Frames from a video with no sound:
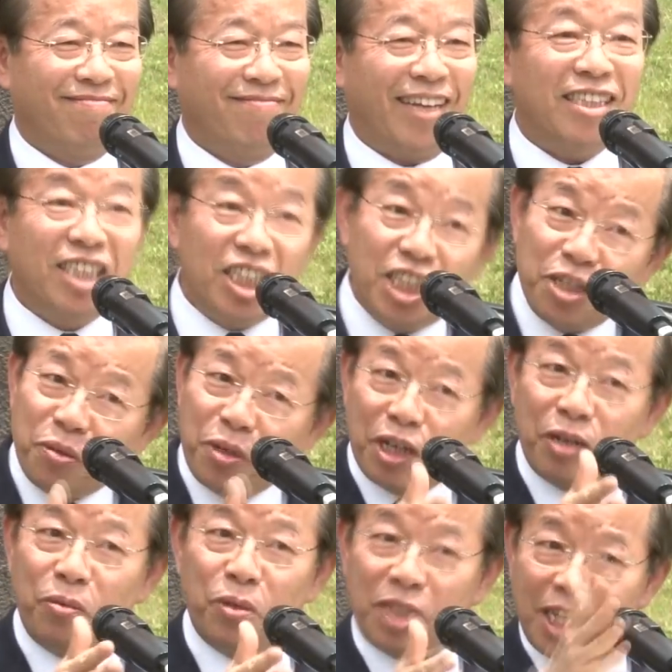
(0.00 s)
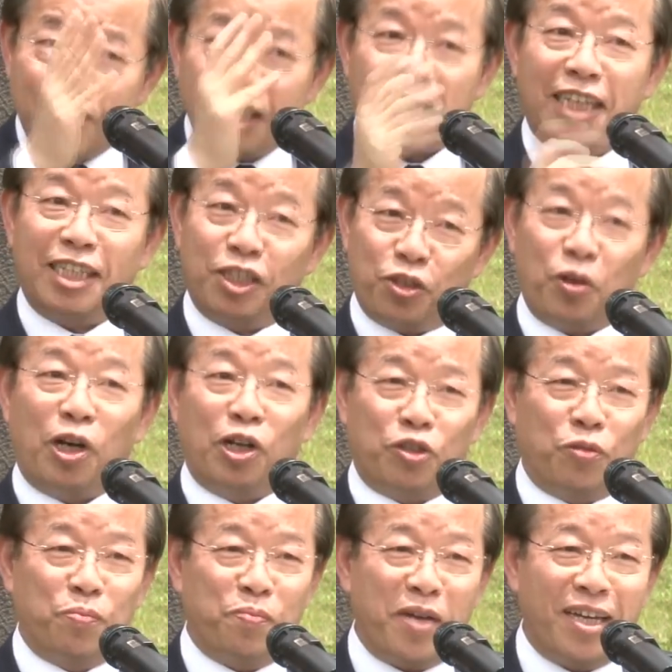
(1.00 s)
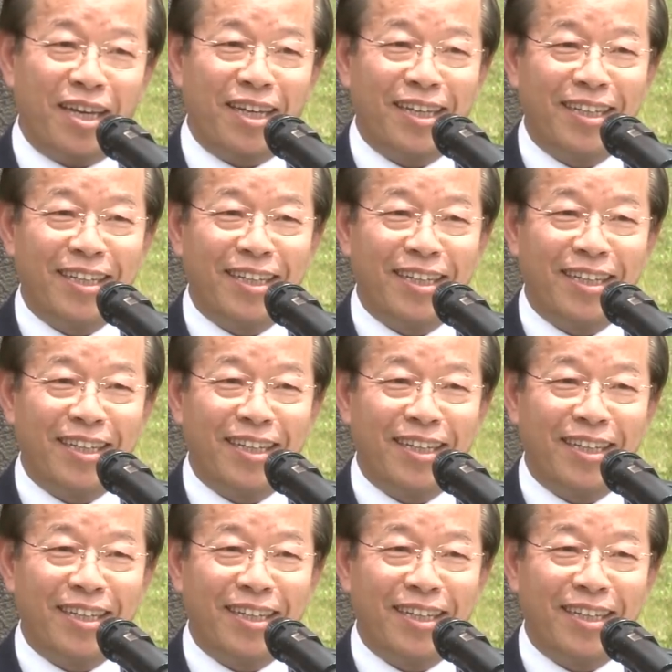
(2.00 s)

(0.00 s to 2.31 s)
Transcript: 咱基金会我听起来已经做好准备，